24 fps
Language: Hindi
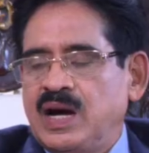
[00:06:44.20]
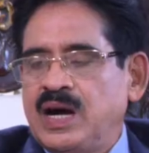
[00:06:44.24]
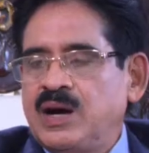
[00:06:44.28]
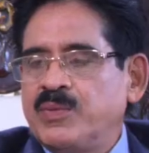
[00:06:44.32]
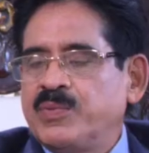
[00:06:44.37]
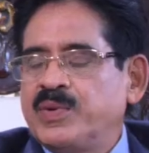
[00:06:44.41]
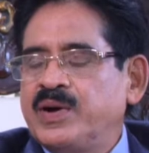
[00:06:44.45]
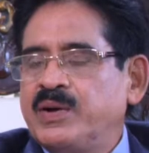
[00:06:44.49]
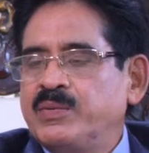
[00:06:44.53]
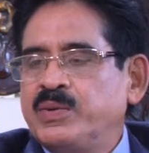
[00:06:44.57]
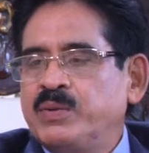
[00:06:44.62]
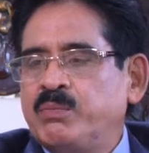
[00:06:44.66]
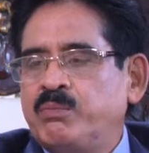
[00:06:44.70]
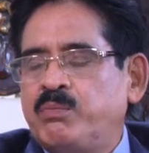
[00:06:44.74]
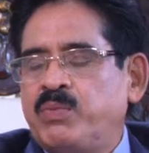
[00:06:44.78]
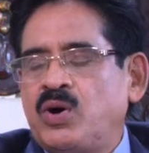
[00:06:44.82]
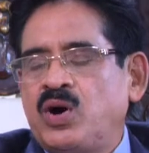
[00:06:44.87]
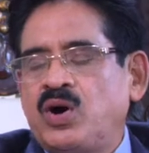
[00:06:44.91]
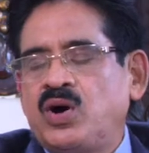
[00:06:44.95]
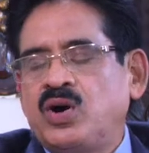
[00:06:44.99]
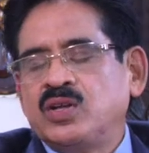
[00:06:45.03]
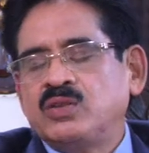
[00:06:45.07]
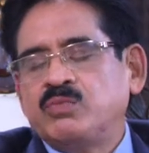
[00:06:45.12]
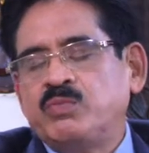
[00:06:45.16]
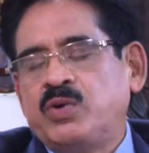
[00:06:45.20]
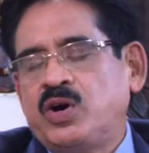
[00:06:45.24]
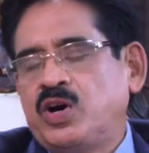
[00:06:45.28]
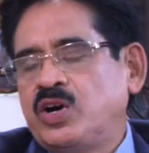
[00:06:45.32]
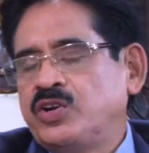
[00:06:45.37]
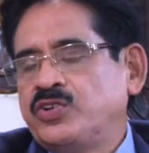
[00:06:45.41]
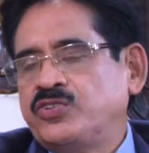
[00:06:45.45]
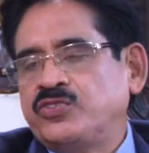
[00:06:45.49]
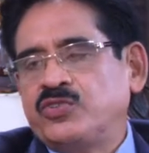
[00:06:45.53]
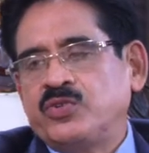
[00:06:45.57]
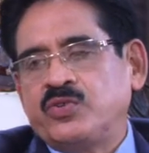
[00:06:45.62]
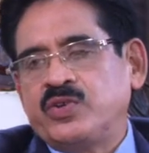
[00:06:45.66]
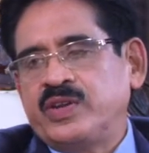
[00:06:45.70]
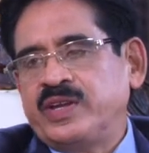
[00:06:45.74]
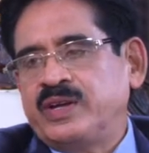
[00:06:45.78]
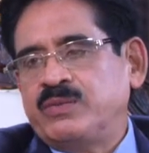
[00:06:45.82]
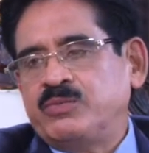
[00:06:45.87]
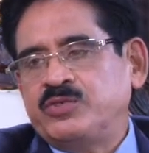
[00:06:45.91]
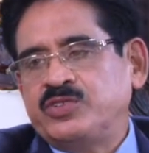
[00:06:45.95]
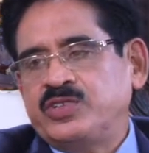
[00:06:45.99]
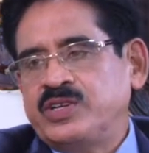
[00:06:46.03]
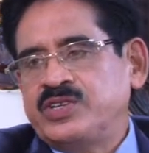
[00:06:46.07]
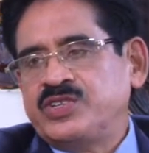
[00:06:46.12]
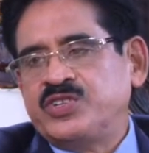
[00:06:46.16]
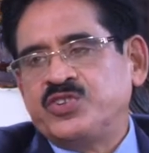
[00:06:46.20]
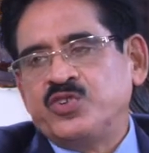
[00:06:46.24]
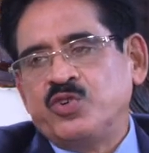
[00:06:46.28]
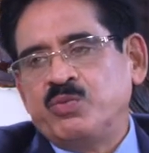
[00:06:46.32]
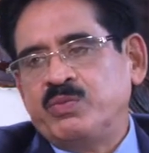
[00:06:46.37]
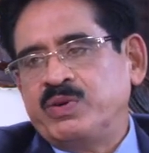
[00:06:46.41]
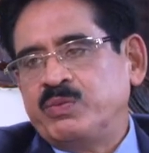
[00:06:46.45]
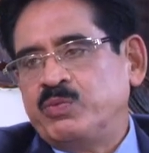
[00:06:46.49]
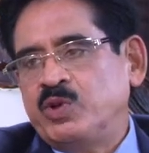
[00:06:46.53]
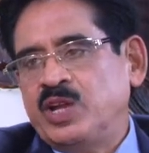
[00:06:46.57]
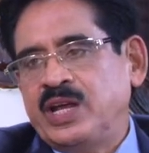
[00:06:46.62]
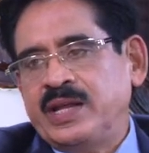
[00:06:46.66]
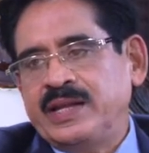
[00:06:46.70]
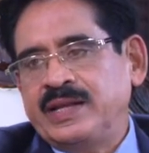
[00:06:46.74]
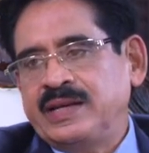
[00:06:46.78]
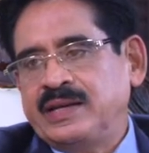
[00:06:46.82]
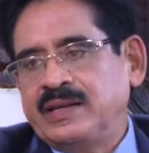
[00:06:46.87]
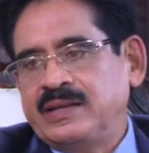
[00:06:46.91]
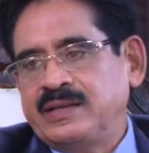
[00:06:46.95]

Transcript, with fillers: आपका भी बहुत बहुत शुक्रिया मुझे इस शो में बुलाने के